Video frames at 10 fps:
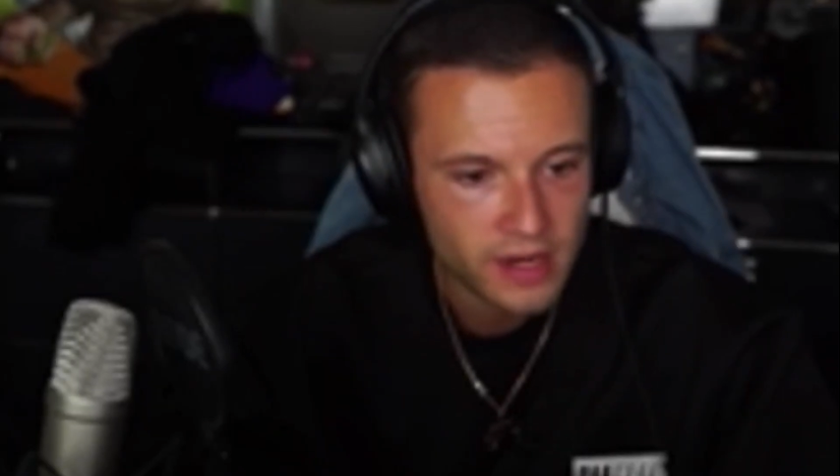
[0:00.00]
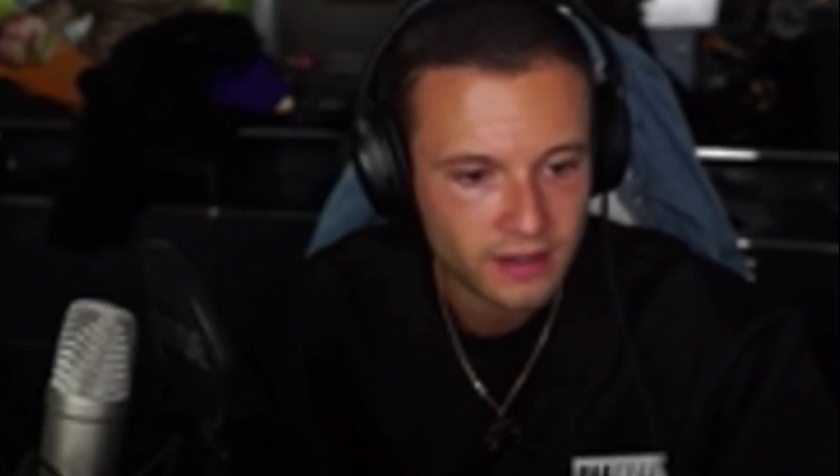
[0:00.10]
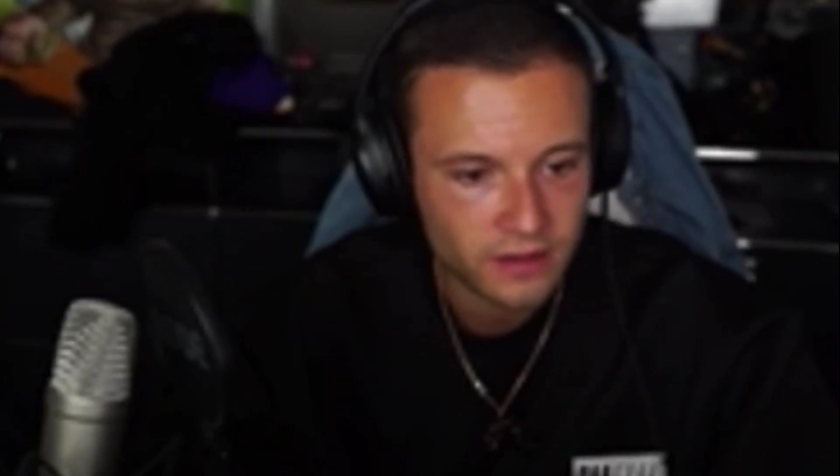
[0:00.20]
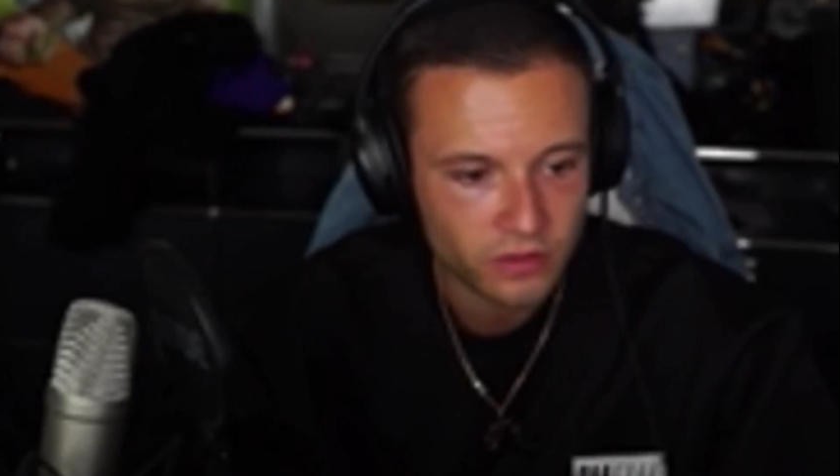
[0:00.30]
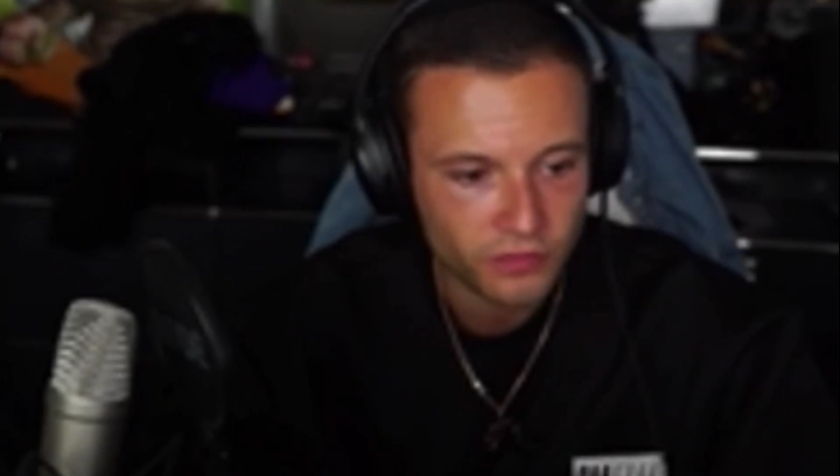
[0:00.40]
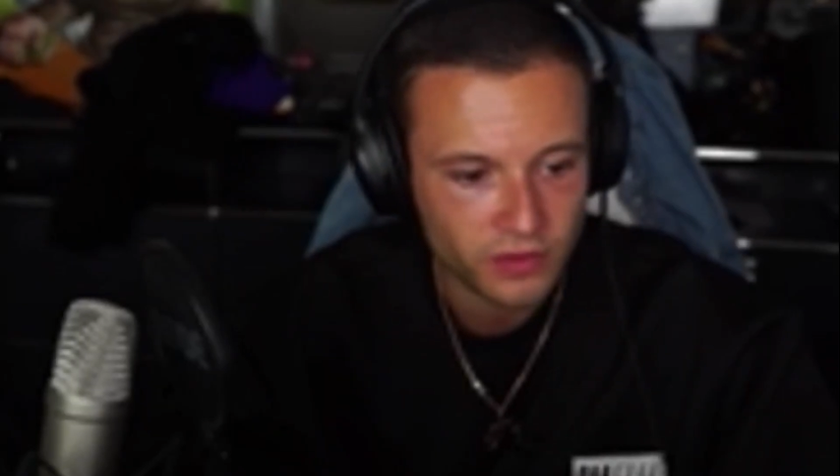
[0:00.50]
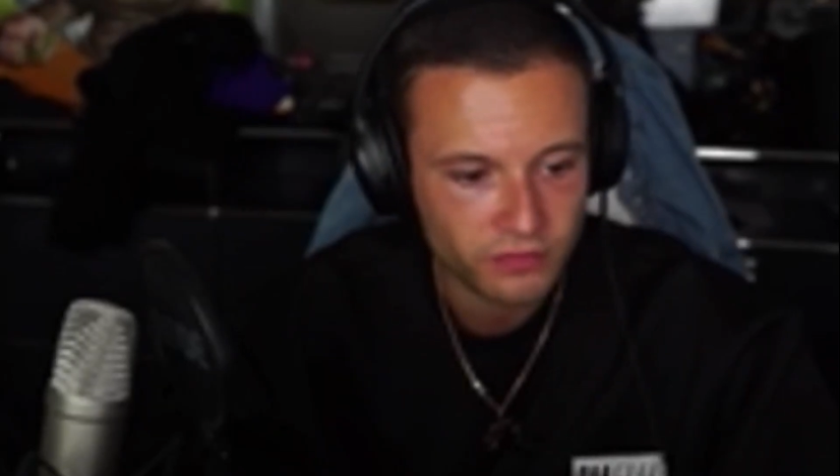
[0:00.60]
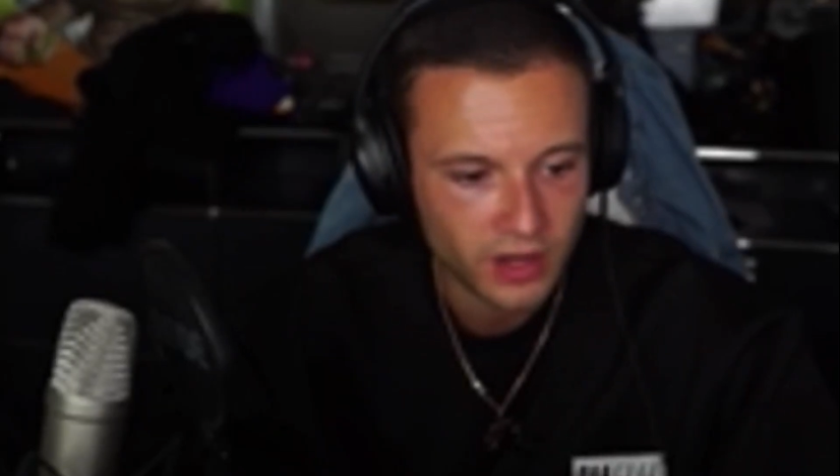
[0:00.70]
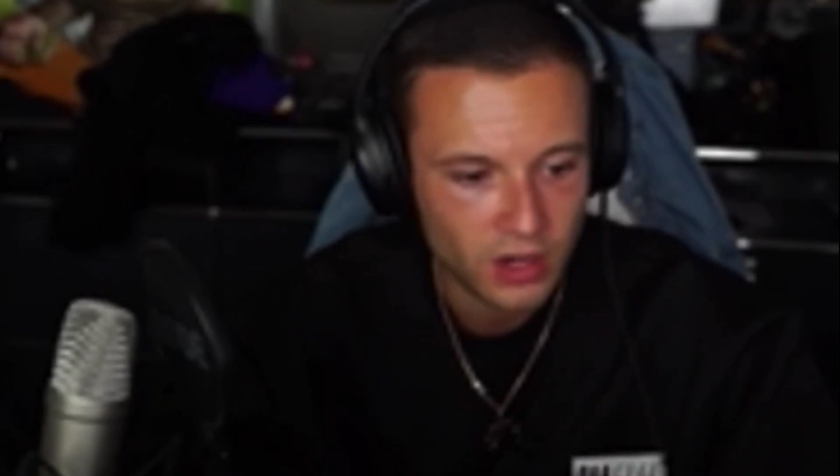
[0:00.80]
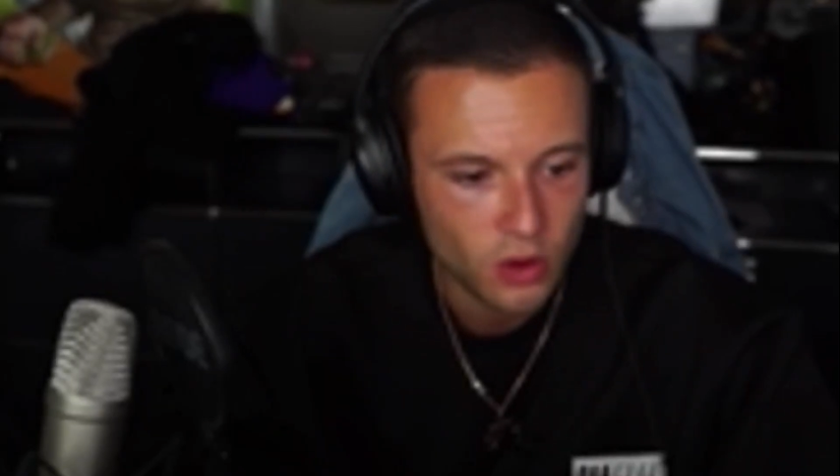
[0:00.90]
die ist auf jeden
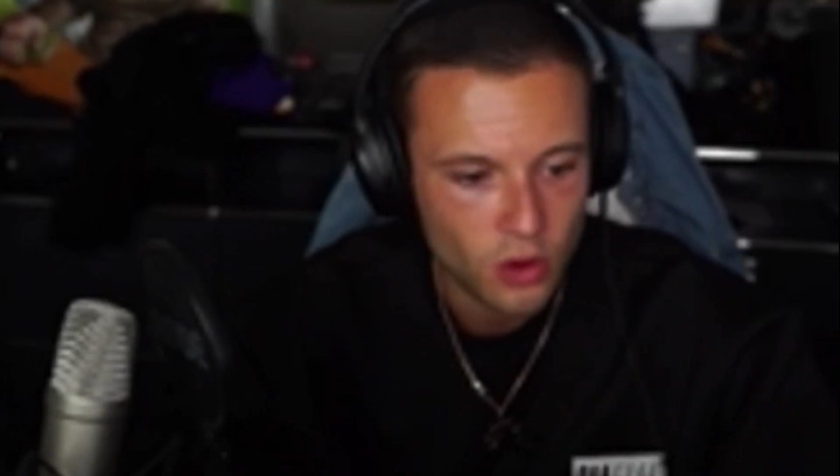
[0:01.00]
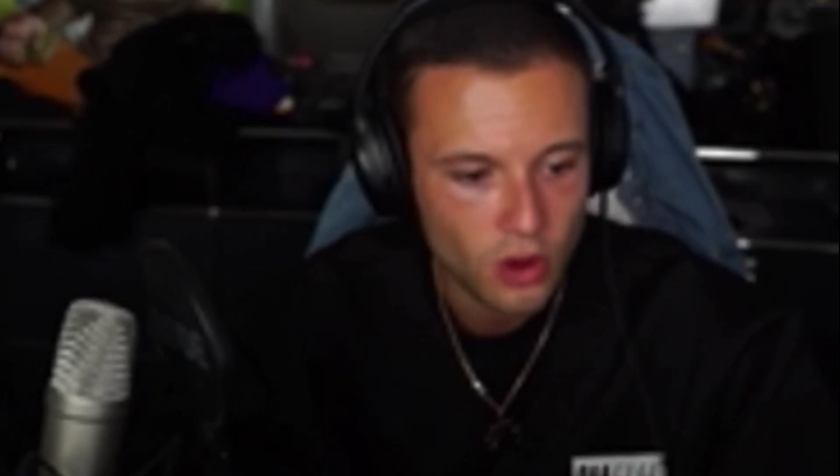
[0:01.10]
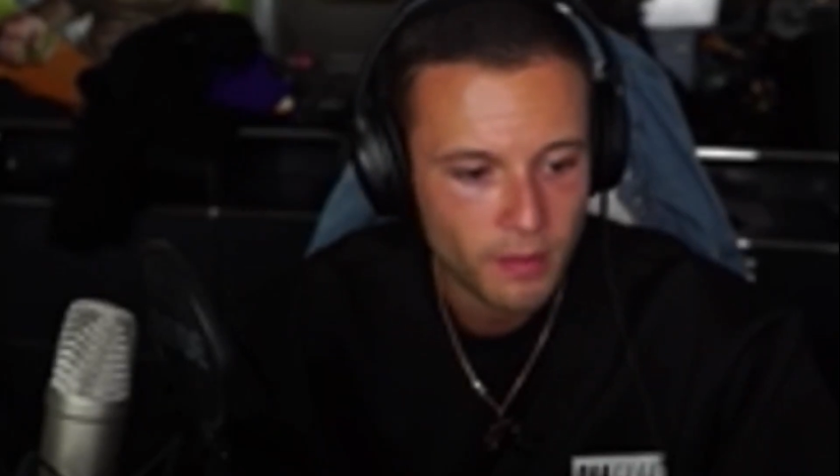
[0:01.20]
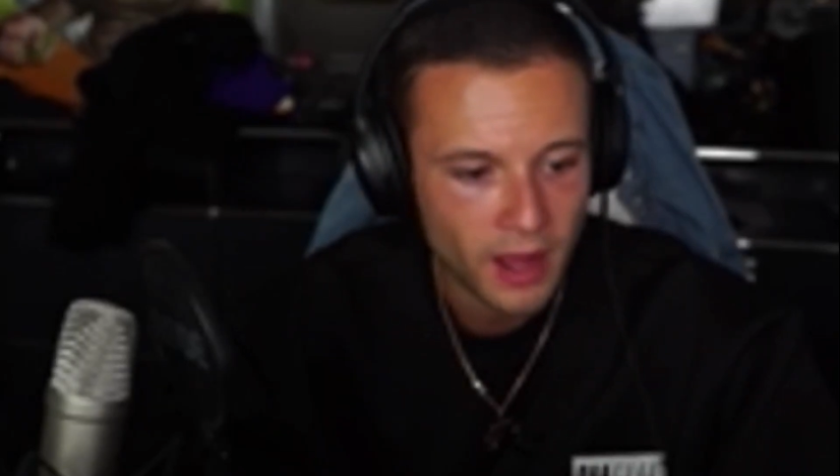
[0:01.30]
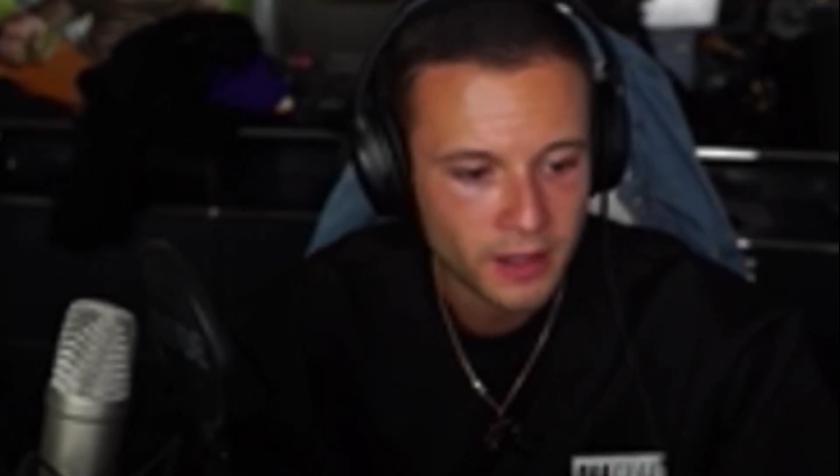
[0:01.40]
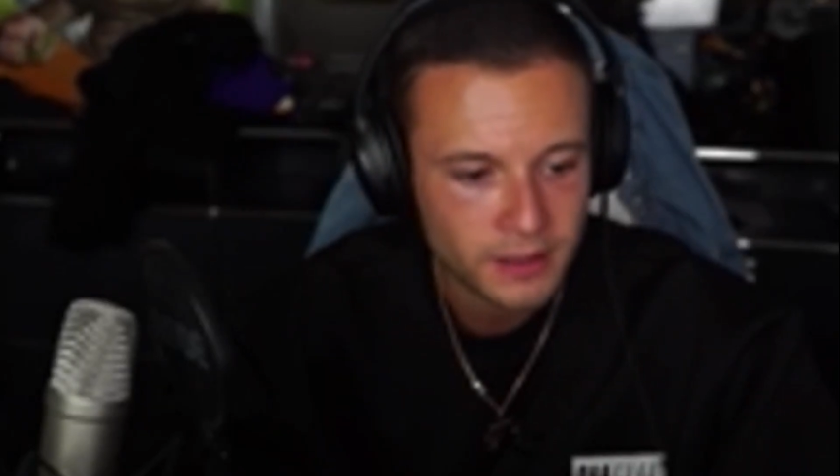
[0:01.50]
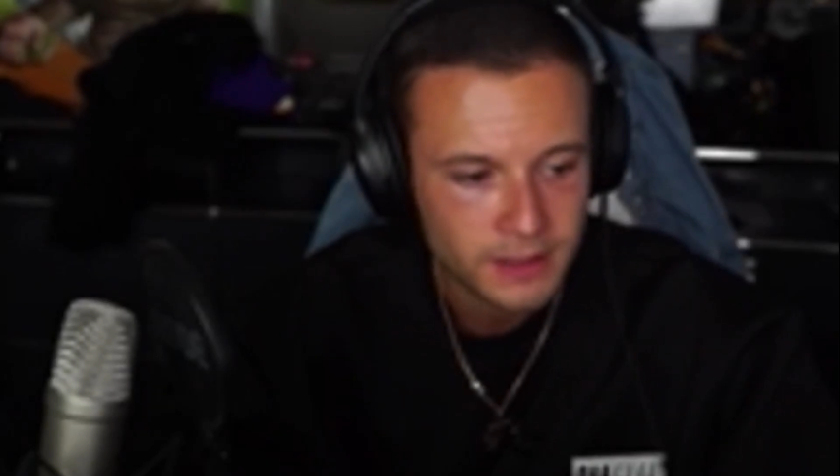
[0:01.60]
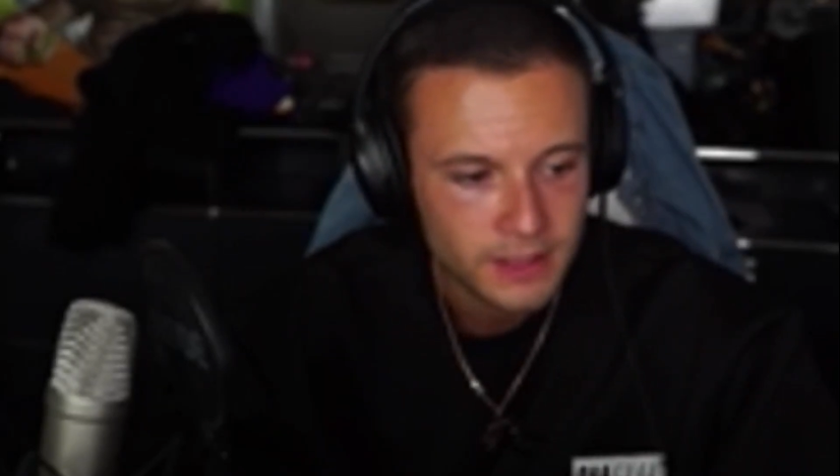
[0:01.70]
Fall hörbar.